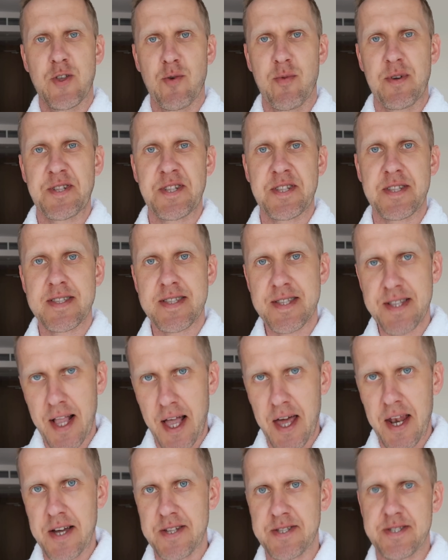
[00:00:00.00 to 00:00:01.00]
Natomiast
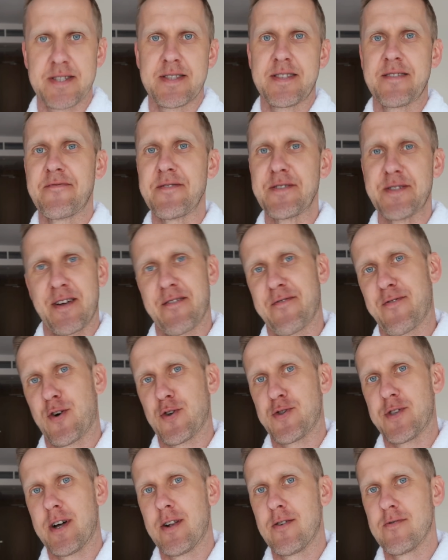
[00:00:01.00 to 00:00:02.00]
teraz, gdy widzę w
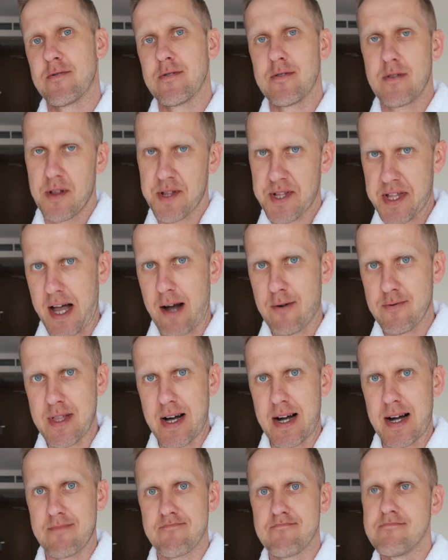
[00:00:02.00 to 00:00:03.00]
hotelu
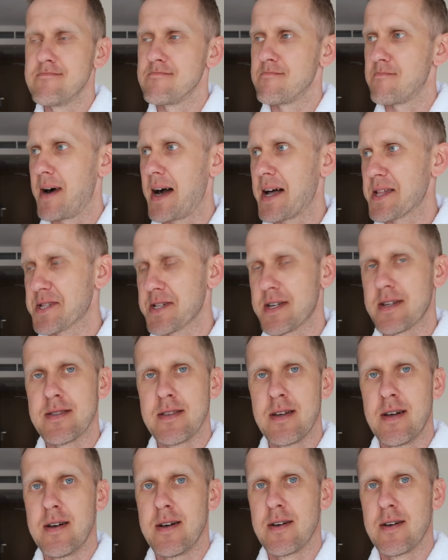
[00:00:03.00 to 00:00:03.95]
sauna, basen,